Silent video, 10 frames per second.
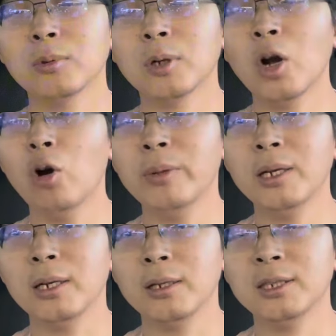告
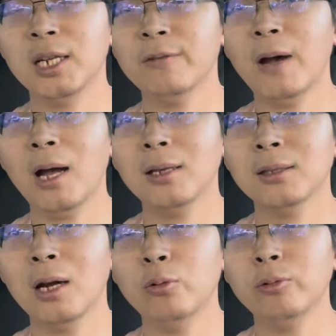密揭发，
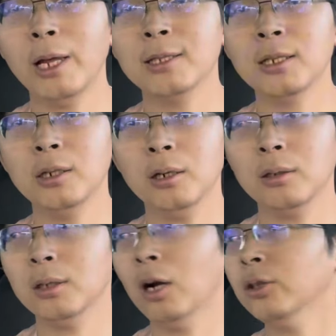当污点证
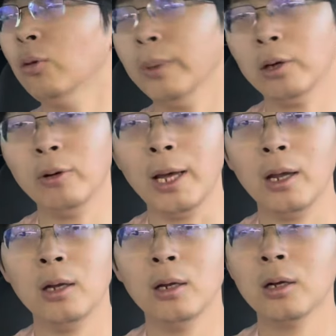人，然后到美国
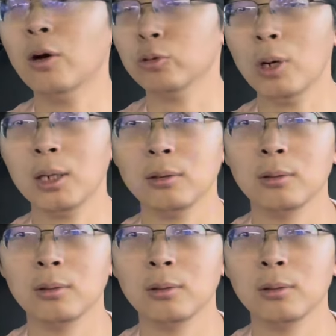来告状。